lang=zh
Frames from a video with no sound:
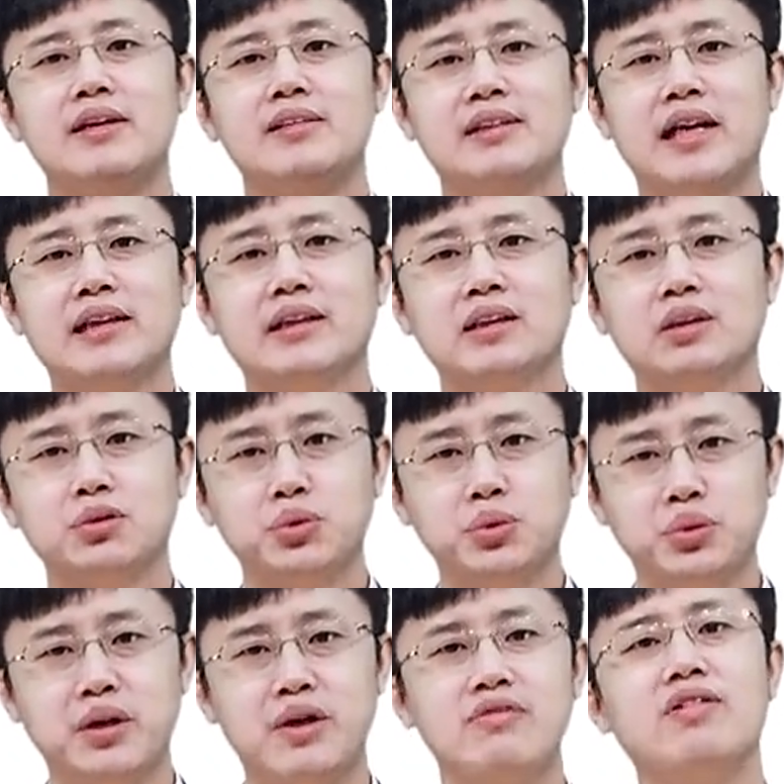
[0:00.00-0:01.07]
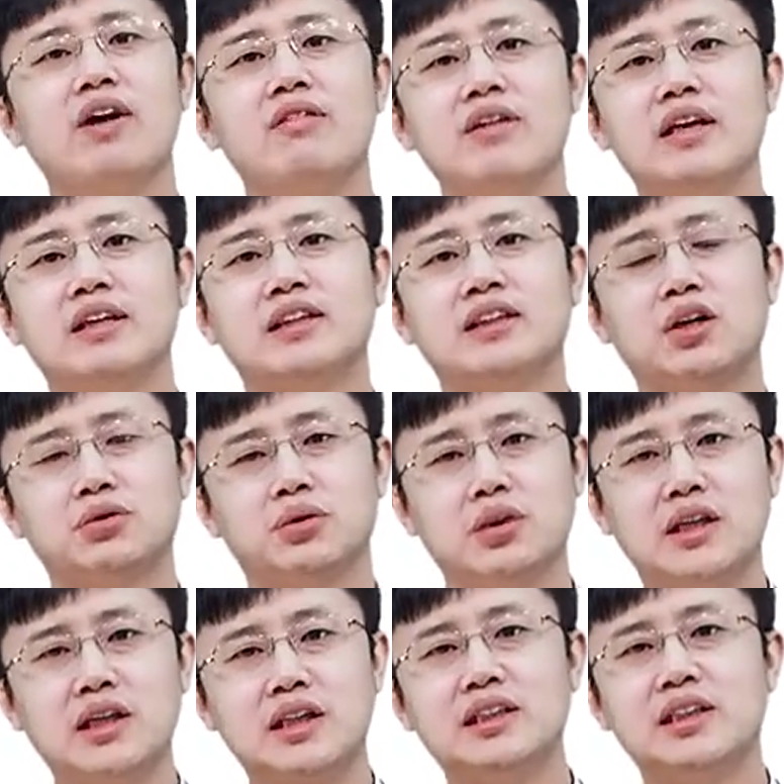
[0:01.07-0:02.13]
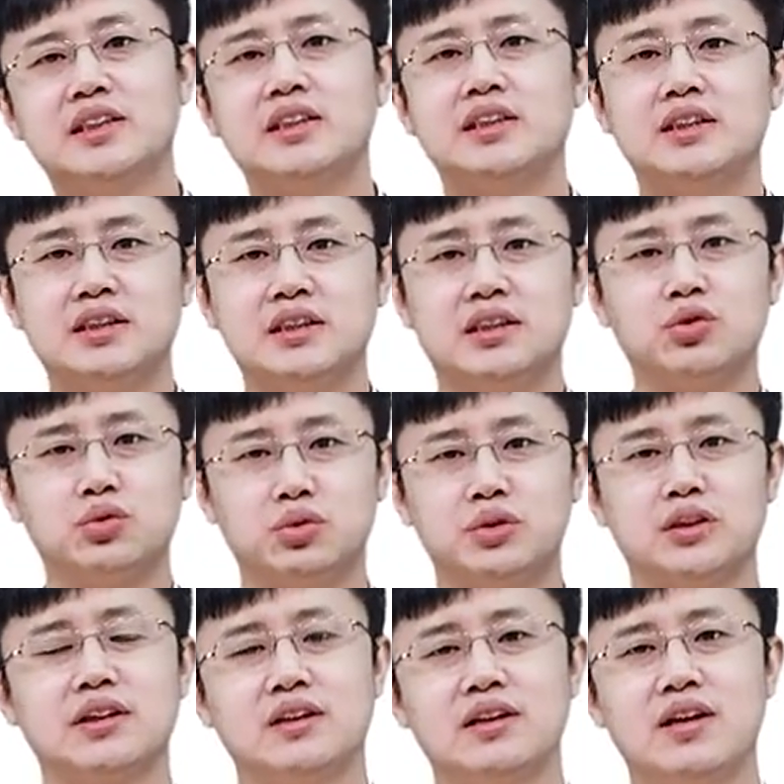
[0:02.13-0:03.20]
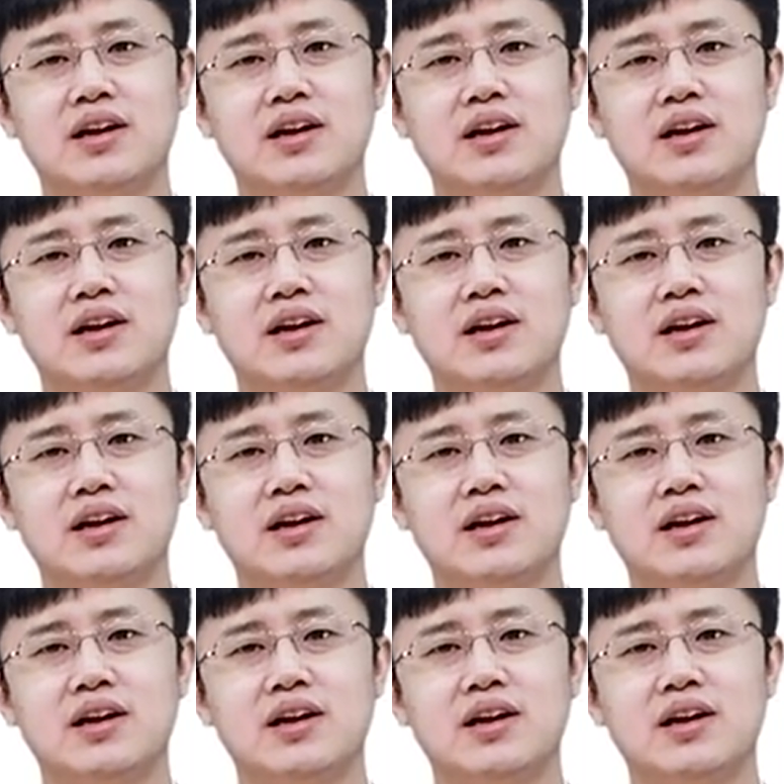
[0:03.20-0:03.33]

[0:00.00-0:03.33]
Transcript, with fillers: 才能够全方位的调动个人的积极性和主动性，